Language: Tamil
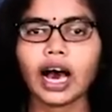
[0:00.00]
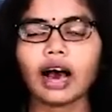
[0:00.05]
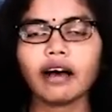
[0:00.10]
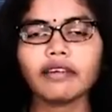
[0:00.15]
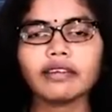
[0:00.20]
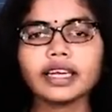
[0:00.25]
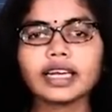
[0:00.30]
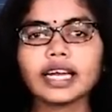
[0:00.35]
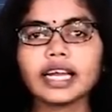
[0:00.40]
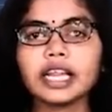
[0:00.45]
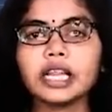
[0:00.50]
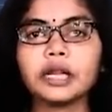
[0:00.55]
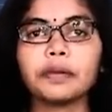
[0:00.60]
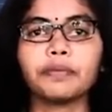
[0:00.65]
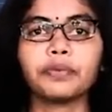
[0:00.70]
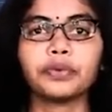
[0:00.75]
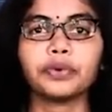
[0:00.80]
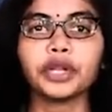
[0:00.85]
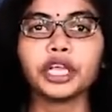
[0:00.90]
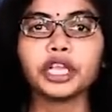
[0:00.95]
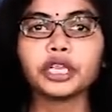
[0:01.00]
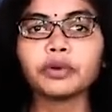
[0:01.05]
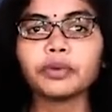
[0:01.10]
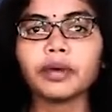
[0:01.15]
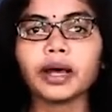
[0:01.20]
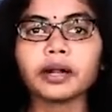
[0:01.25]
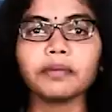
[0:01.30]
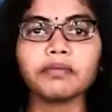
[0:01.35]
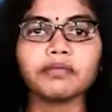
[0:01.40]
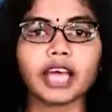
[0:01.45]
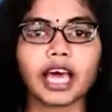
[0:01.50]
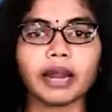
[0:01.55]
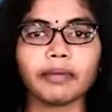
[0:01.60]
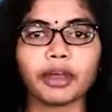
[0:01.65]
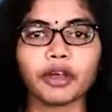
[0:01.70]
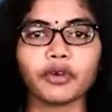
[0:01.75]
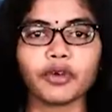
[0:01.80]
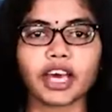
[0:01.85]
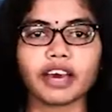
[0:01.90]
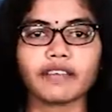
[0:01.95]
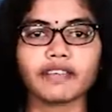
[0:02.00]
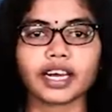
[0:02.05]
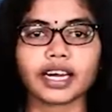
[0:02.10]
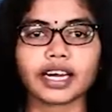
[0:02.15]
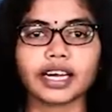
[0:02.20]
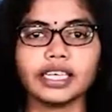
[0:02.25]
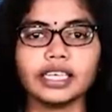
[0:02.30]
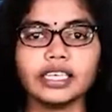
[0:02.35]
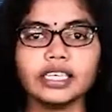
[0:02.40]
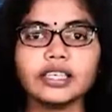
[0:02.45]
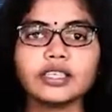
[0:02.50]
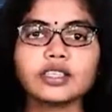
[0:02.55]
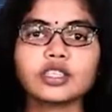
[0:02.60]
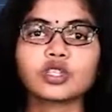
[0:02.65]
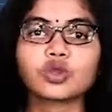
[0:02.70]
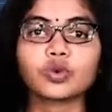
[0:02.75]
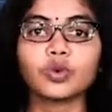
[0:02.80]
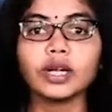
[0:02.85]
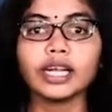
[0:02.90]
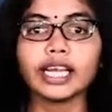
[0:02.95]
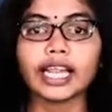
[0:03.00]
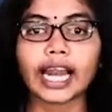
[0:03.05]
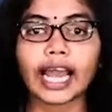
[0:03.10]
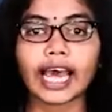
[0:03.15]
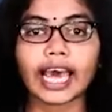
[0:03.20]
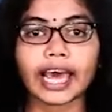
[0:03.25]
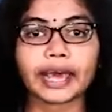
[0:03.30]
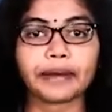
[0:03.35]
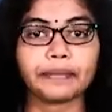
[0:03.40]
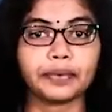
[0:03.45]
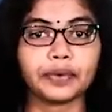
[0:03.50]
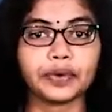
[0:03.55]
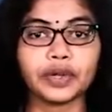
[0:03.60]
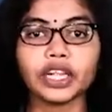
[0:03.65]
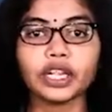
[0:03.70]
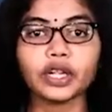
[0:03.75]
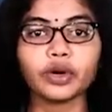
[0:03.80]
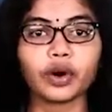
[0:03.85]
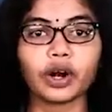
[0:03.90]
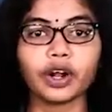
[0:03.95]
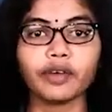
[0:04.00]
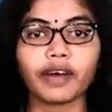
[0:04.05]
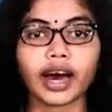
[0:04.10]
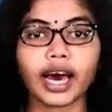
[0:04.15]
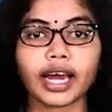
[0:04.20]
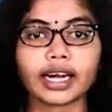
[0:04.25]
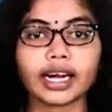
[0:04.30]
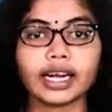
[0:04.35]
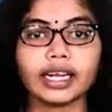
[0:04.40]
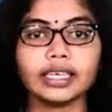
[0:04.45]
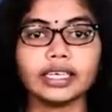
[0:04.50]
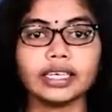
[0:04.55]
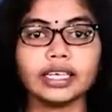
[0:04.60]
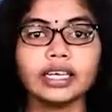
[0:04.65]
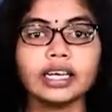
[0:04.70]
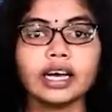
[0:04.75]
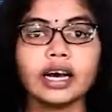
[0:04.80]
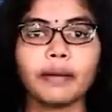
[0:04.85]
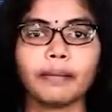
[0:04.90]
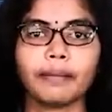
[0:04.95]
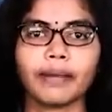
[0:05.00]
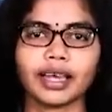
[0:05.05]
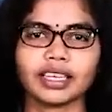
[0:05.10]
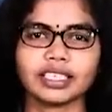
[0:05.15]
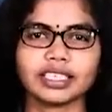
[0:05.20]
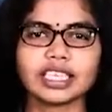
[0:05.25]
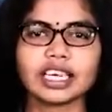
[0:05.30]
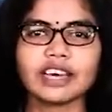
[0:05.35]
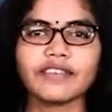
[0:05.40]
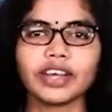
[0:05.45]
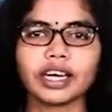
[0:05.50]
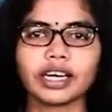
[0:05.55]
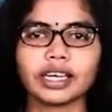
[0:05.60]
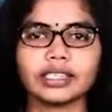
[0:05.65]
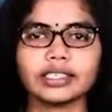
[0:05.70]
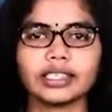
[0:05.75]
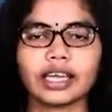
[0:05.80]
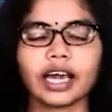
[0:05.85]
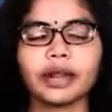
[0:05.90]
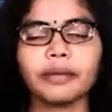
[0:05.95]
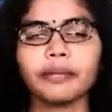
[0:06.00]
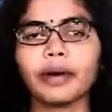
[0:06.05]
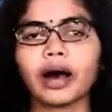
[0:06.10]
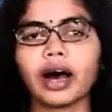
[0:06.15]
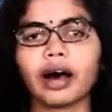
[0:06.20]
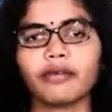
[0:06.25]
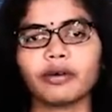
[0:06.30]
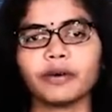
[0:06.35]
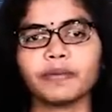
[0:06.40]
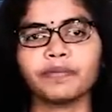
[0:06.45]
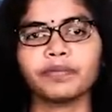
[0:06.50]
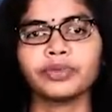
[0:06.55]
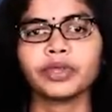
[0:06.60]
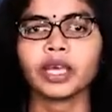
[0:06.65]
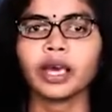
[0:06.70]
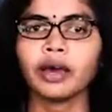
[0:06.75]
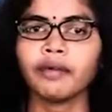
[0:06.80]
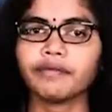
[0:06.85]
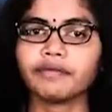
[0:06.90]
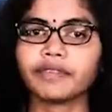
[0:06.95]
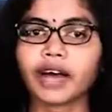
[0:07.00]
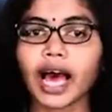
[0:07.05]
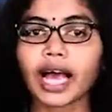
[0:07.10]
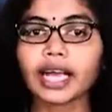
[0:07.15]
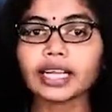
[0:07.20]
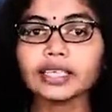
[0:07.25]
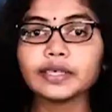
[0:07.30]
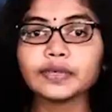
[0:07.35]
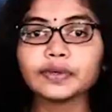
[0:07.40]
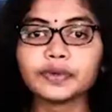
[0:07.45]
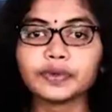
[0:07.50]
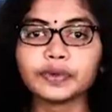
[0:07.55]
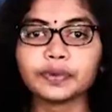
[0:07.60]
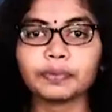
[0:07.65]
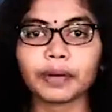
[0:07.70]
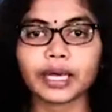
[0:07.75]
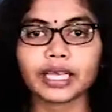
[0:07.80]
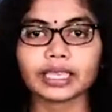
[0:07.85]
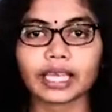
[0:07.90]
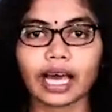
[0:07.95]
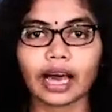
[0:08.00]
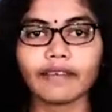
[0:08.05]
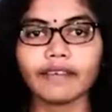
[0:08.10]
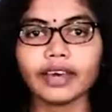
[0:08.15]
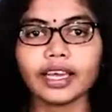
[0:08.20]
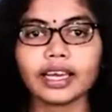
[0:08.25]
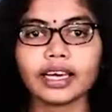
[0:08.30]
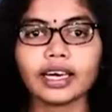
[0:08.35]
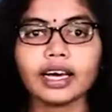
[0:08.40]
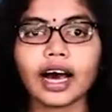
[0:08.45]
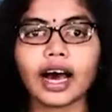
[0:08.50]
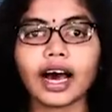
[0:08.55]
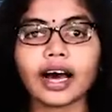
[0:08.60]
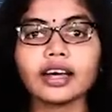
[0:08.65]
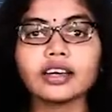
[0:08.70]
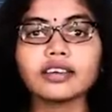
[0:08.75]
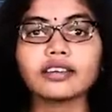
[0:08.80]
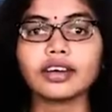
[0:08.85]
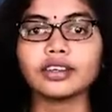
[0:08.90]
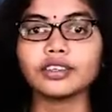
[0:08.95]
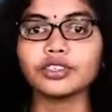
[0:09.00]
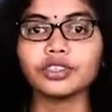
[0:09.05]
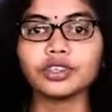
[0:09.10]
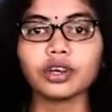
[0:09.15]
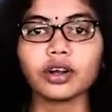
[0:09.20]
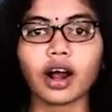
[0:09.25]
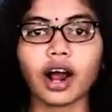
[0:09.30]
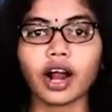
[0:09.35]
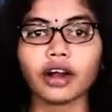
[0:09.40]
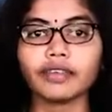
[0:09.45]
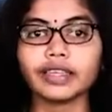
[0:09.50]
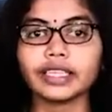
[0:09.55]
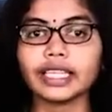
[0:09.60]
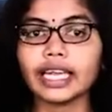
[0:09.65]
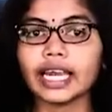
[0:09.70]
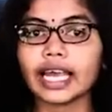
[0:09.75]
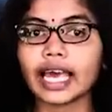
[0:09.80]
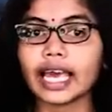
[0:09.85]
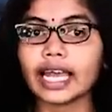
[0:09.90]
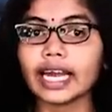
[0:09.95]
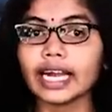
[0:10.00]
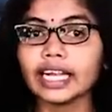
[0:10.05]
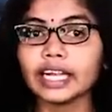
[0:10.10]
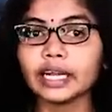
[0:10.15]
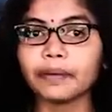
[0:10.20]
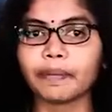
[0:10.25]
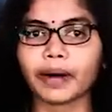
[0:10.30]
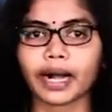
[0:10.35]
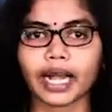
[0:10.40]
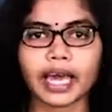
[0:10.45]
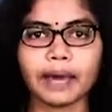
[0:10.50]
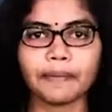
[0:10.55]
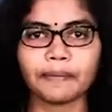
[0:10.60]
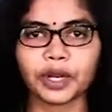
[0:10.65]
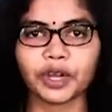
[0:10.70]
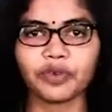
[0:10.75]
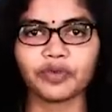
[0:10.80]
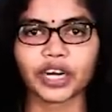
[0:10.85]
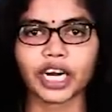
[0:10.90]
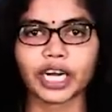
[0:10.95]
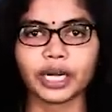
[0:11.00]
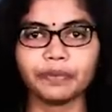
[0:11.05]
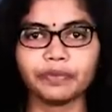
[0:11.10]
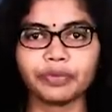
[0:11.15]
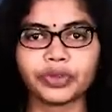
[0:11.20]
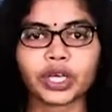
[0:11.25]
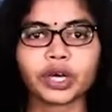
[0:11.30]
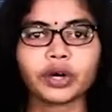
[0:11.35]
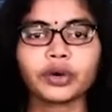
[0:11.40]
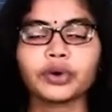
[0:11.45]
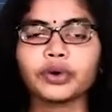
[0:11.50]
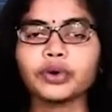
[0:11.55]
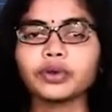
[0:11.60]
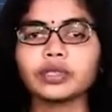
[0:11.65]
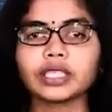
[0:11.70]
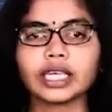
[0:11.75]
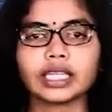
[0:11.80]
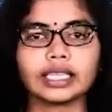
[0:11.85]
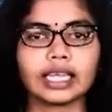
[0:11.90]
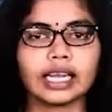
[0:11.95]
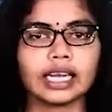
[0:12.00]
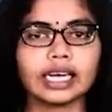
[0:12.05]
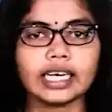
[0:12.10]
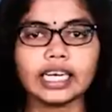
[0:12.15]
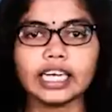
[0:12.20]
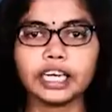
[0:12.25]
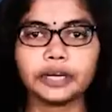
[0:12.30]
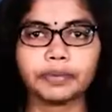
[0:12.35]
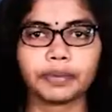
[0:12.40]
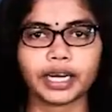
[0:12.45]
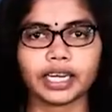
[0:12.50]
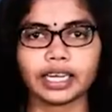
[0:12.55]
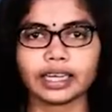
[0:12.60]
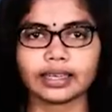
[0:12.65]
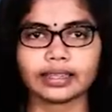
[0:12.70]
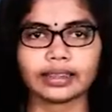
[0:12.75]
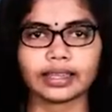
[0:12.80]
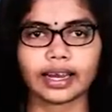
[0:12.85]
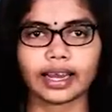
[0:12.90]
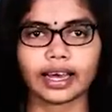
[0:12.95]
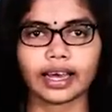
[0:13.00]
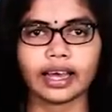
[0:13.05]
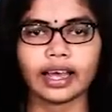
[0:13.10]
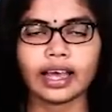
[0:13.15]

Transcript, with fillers: அவர்களில் புரிந்துணரும் தன்மையுடையவர்கள் சூழ்நிலையை புரிந்து கொள்வார்கள் மற்றவர்கள்தான் பாவம் வேக்னர் குரூப்பை தவிர அங்கு ரஷ்ய ராணுவத்தின் இரண்டு படைப்பிரிவுகளும் யுத்தத்தில் ஈடுபட்டிருந்தன